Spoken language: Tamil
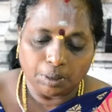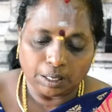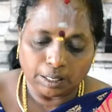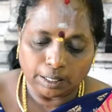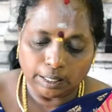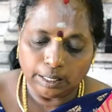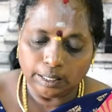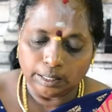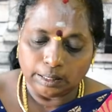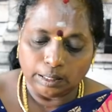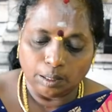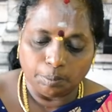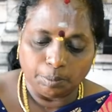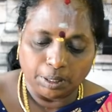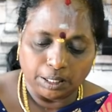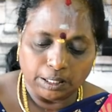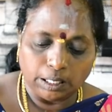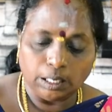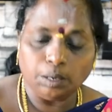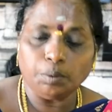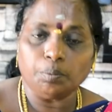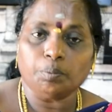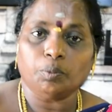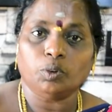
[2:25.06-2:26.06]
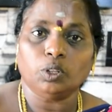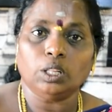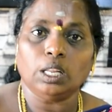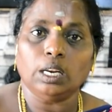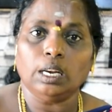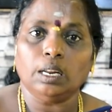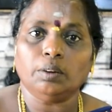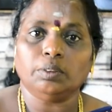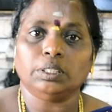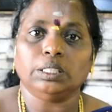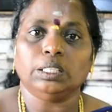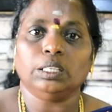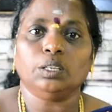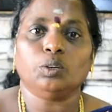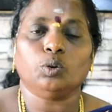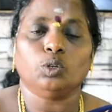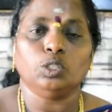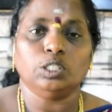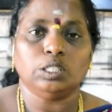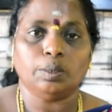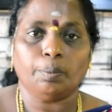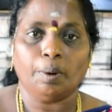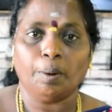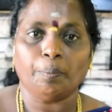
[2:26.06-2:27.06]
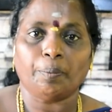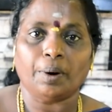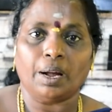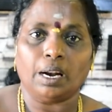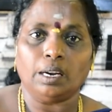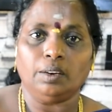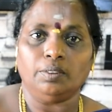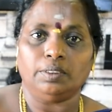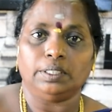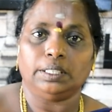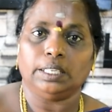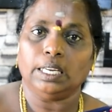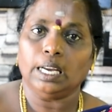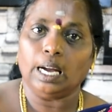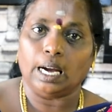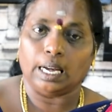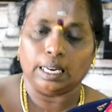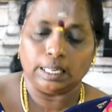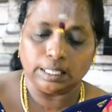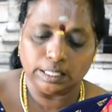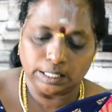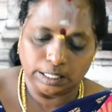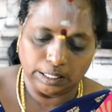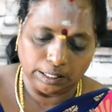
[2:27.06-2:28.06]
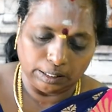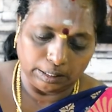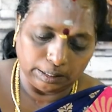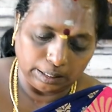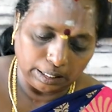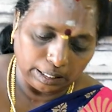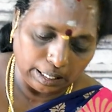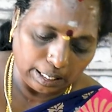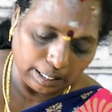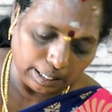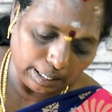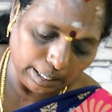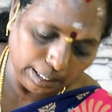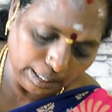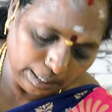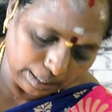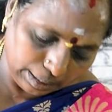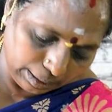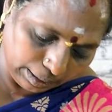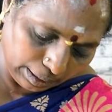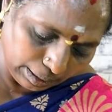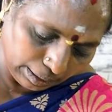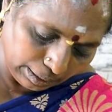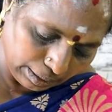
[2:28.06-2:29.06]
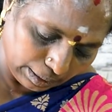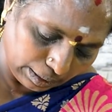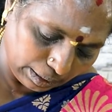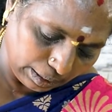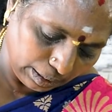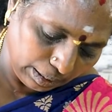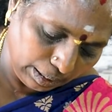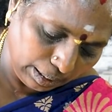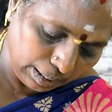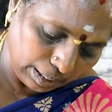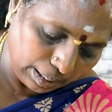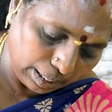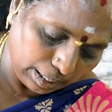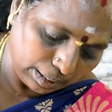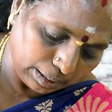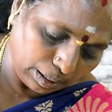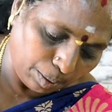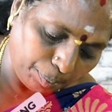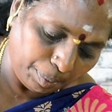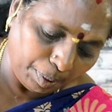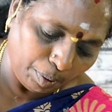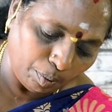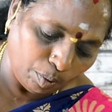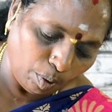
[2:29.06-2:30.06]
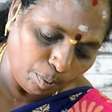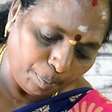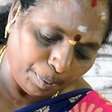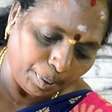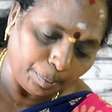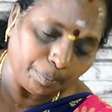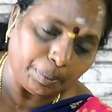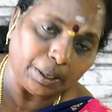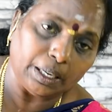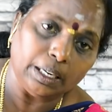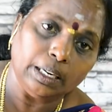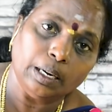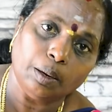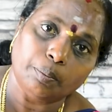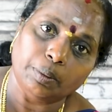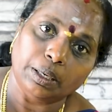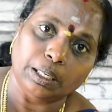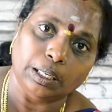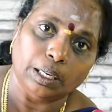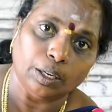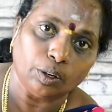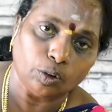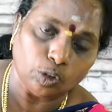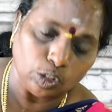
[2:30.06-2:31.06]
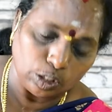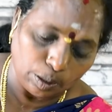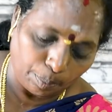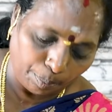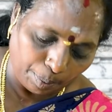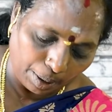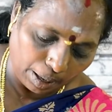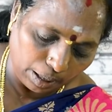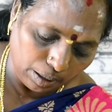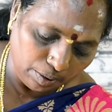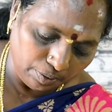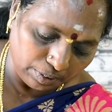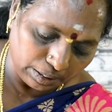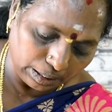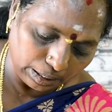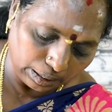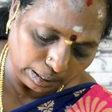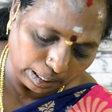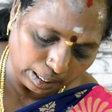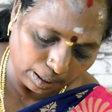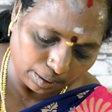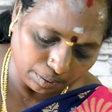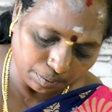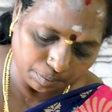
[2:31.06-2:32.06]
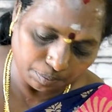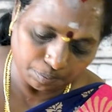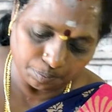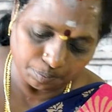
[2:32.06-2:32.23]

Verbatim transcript: பாருங்கள் இந்த மாதிரி முதல்ல வந்து கொஞ்சமாக பால் விட்டு அரைச்சி எடுத்துக்கோங்க எடுத்துட்டு அதுக்கப்புறம் ஓப்பன் பண்ணி நம்ம இன்னும் கொஞ்சம் பால் விட்டுக்கலாம்